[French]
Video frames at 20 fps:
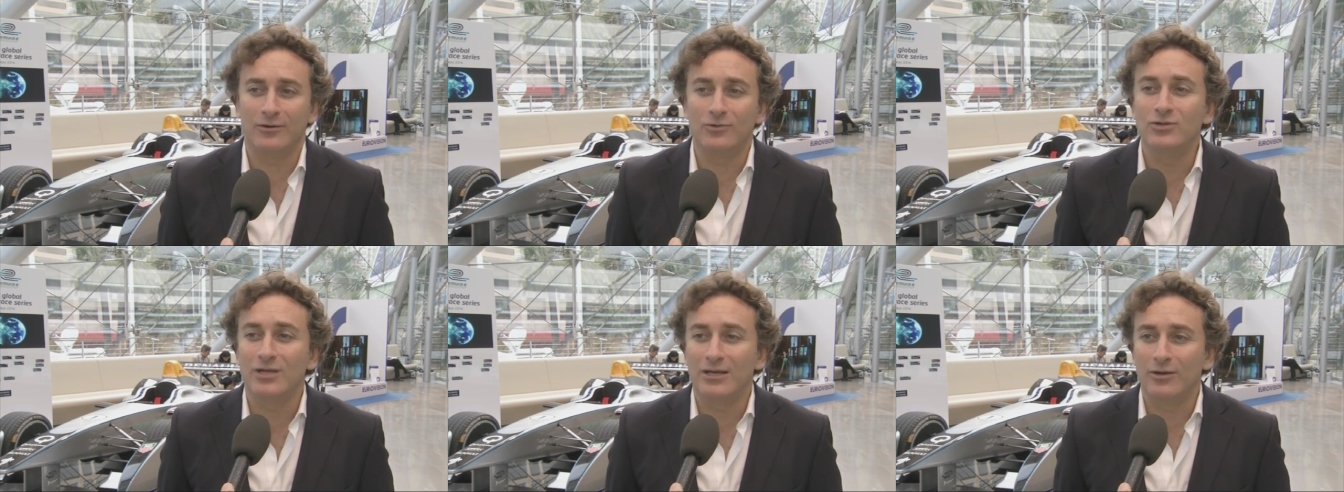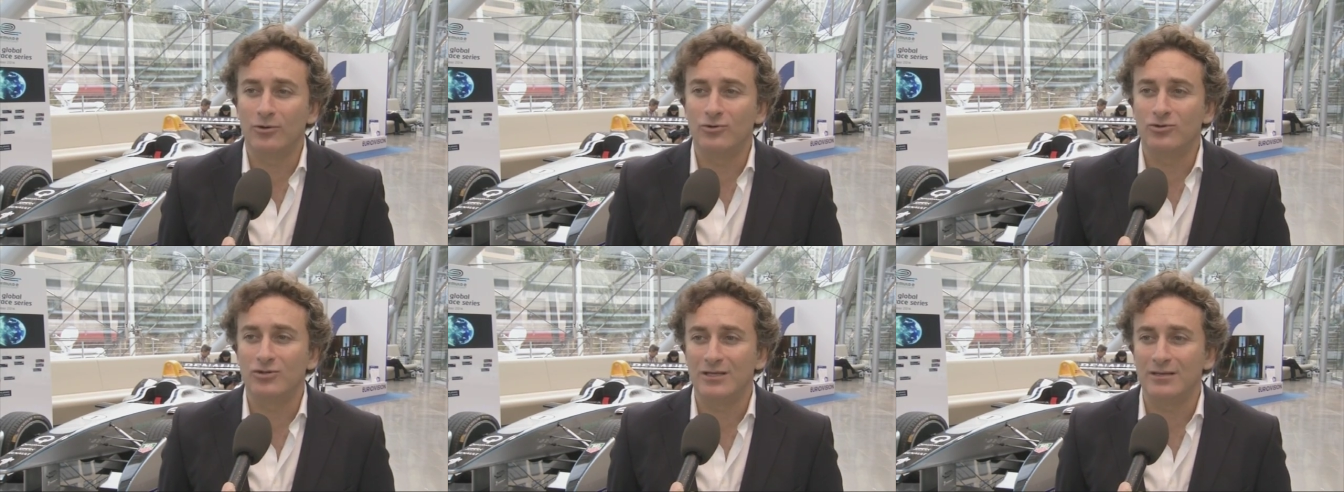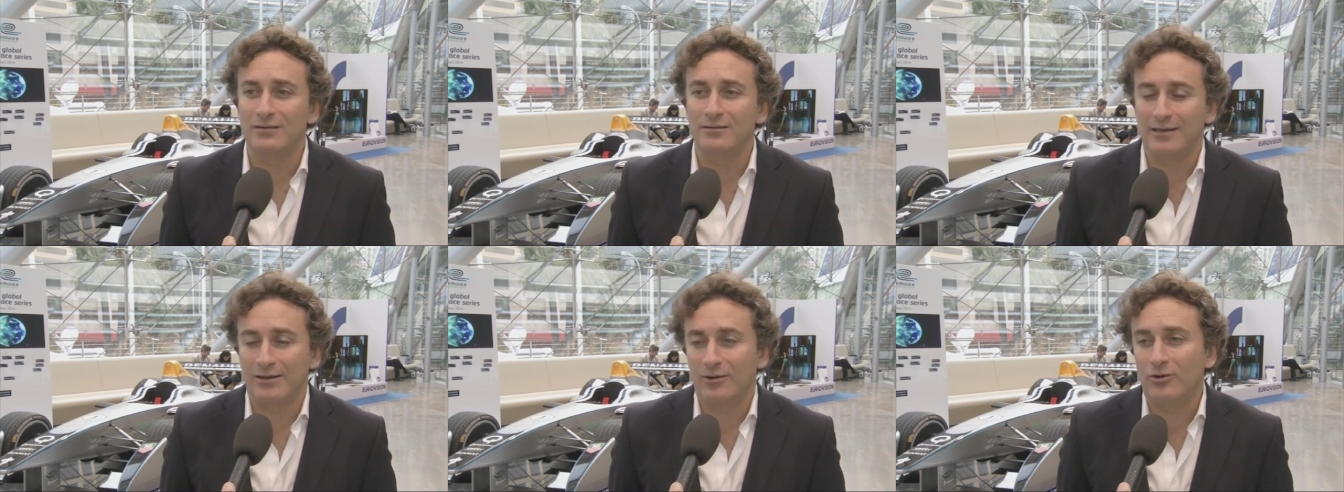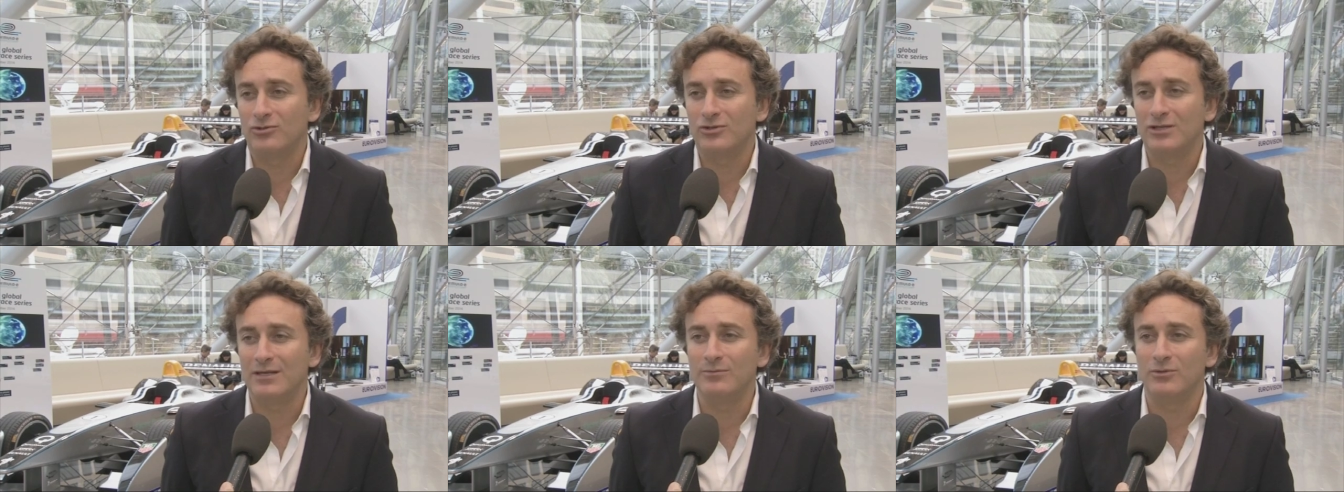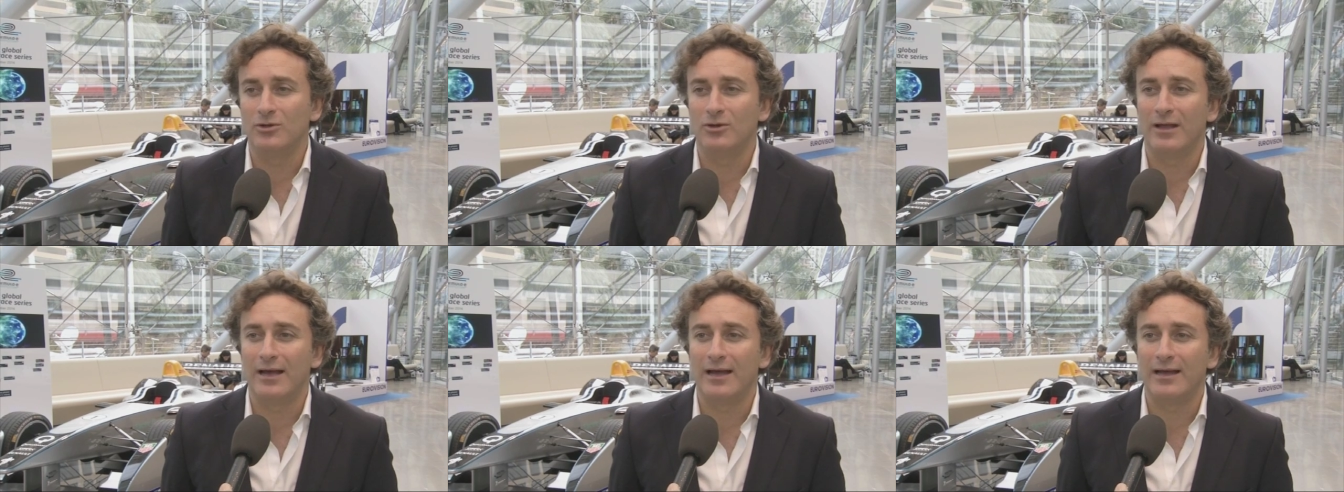autre des, gros des grands teams
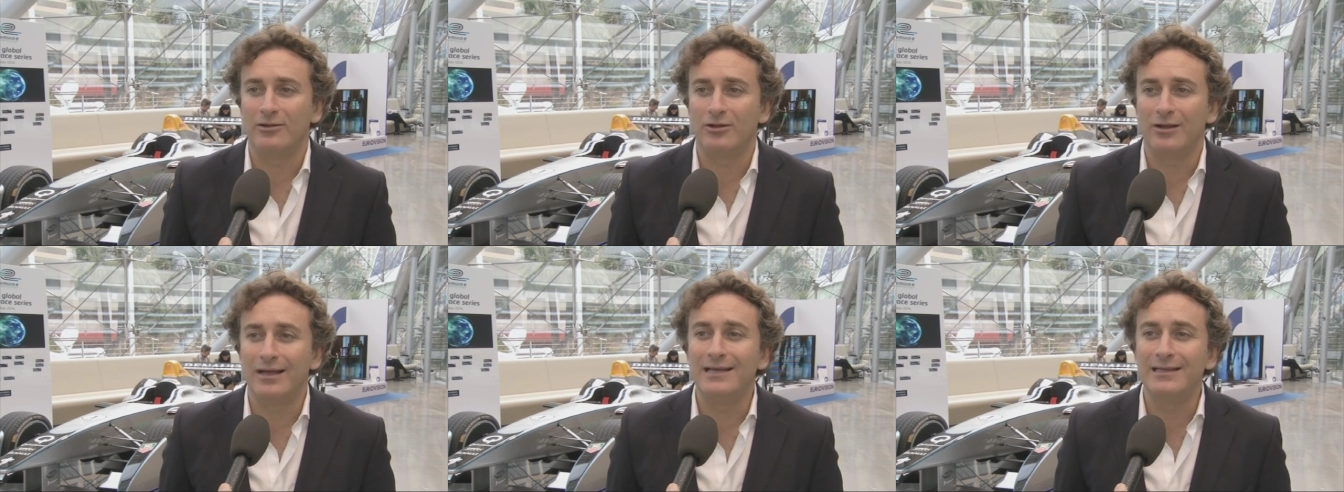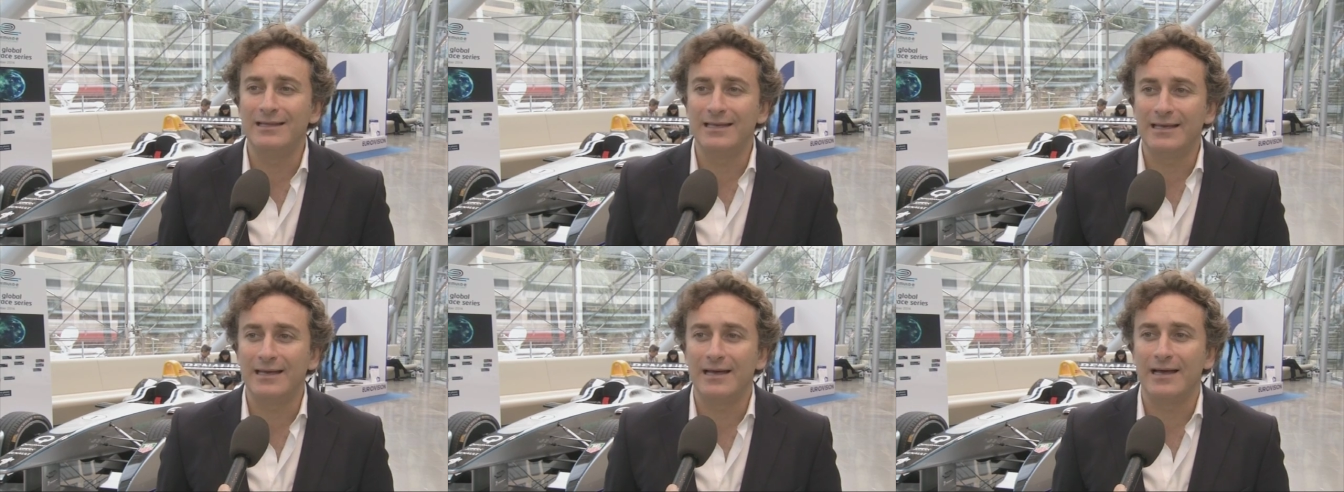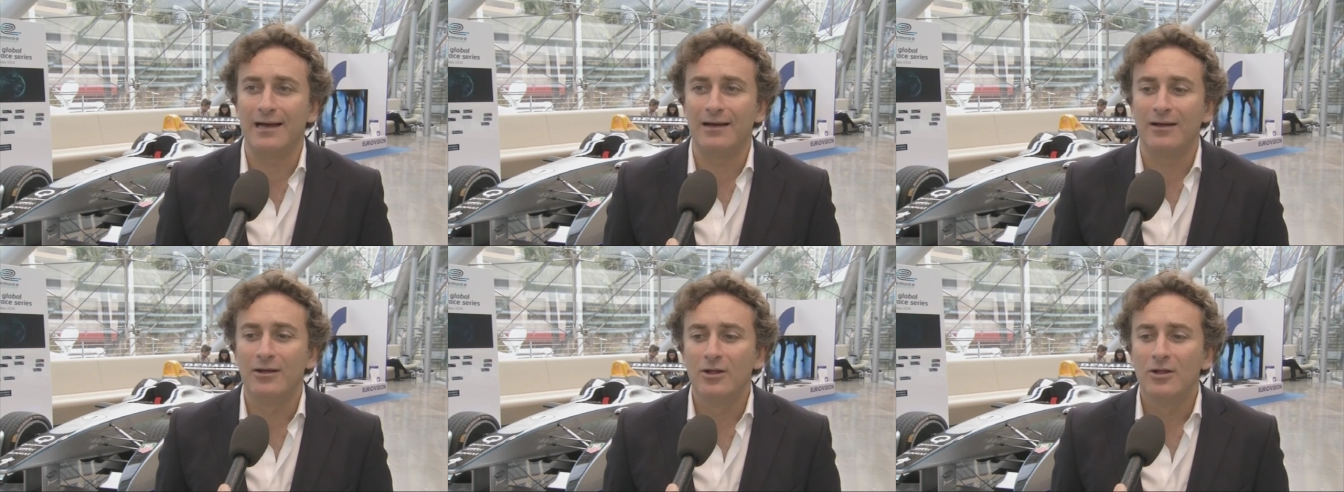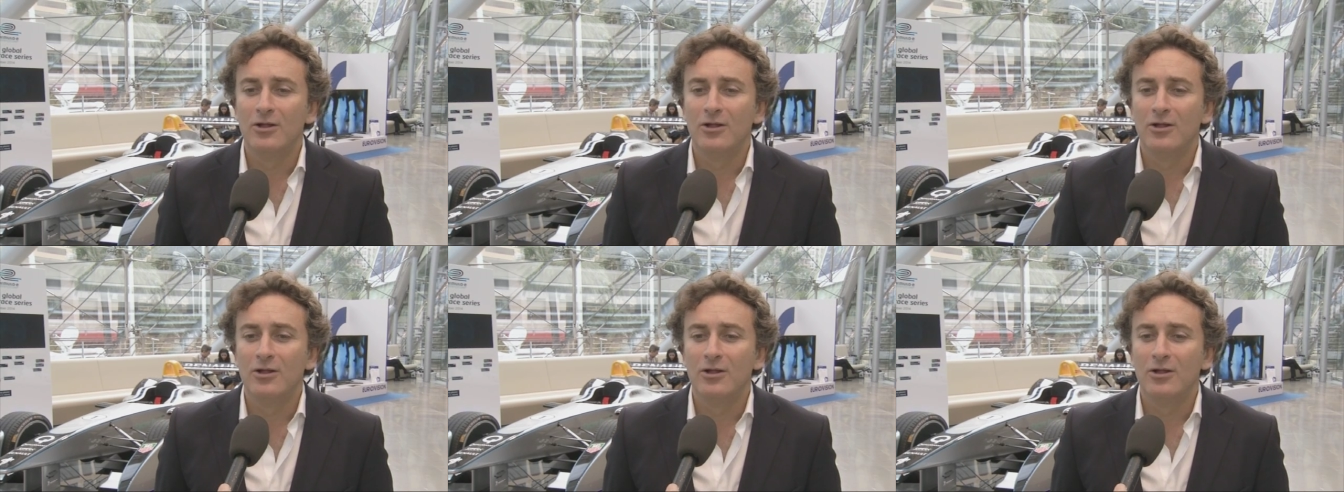de la, de la IndyCar.